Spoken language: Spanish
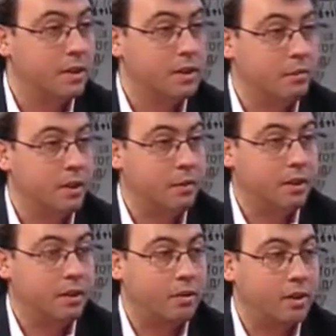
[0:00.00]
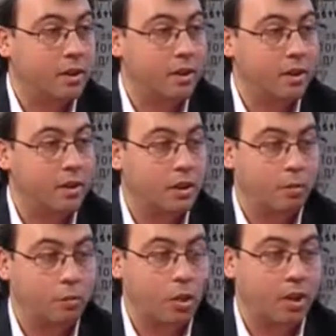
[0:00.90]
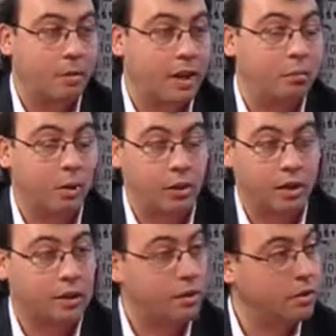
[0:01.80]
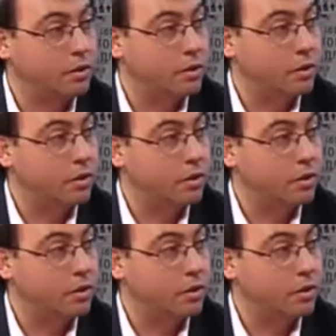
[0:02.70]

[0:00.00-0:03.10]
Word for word: simplemente lo que se hace es pues, cambiar el modelo de gestión